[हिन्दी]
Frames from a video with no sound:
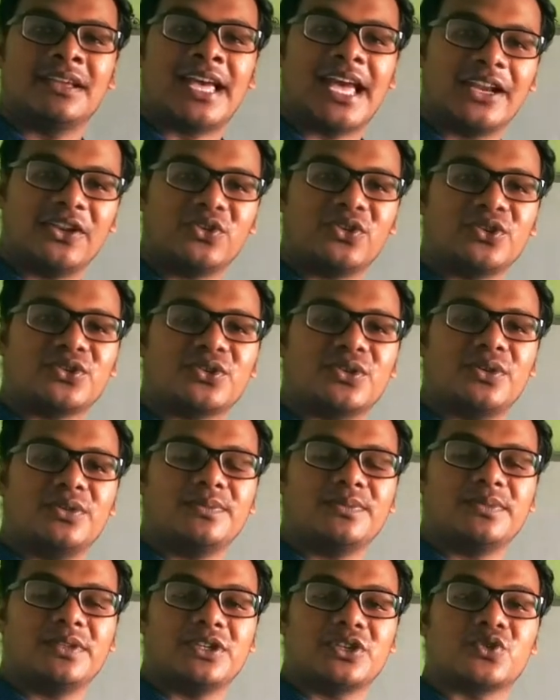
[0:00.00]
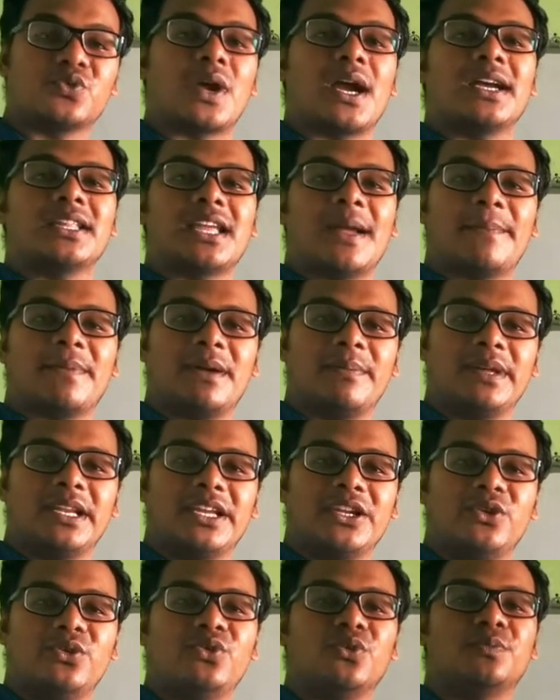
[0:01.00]
हेलो दोस्तों स्वागत है आपका
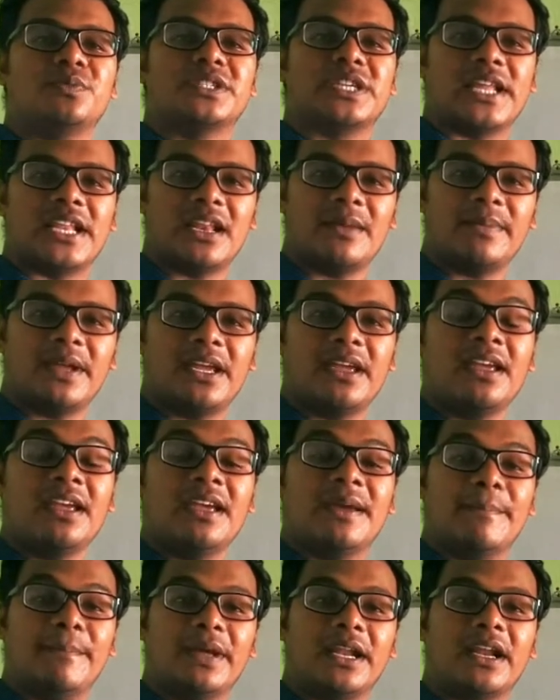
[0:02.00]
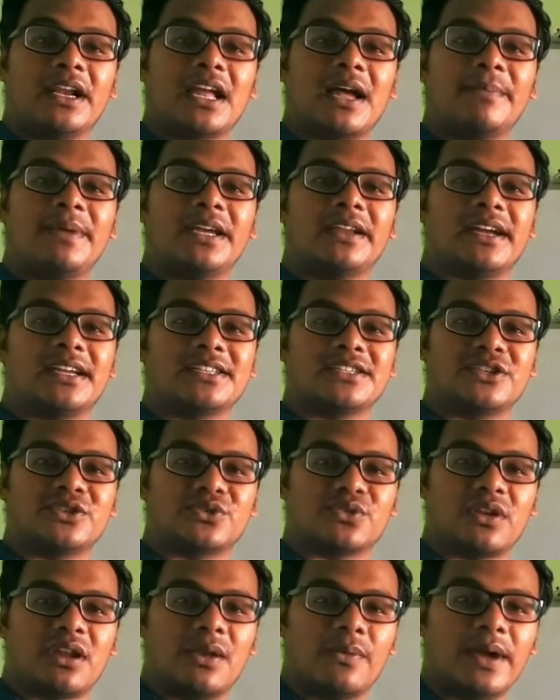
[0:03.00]
मेरे यूट्यूब चैनल में मेरा नाम है
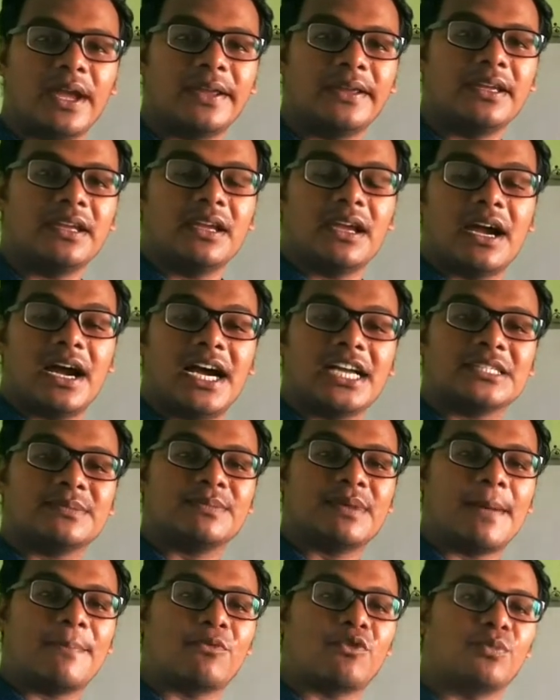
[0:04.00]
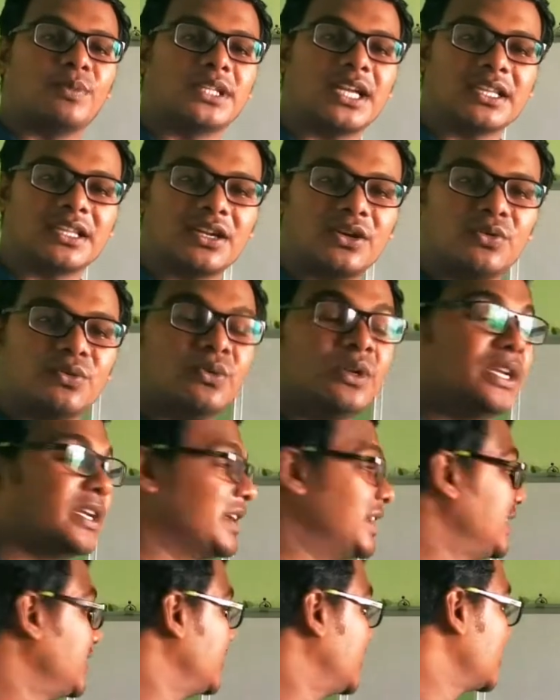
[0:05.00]
राजकिशोर हलवाई आज मैं आपको बताता हूँ
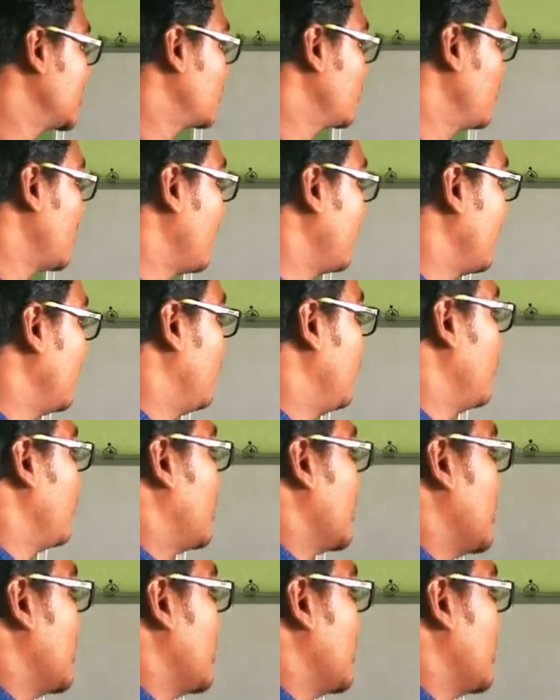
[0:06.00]
इंडस व्यूआ में वी ओ